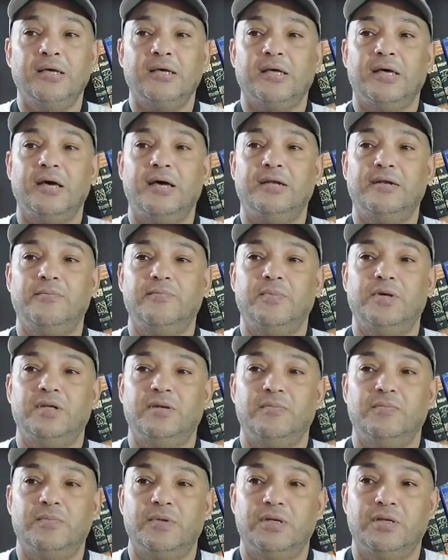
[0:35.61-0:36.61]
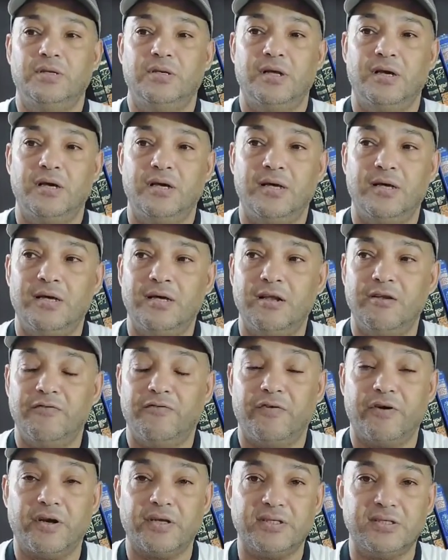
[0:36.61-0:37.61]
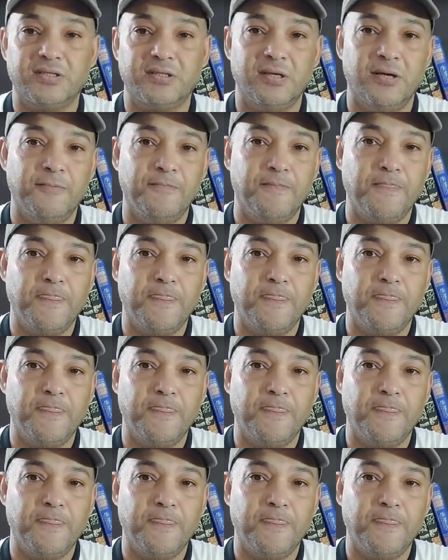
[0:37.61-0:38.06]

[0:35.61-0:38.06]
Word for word: كان من من آه، الفرس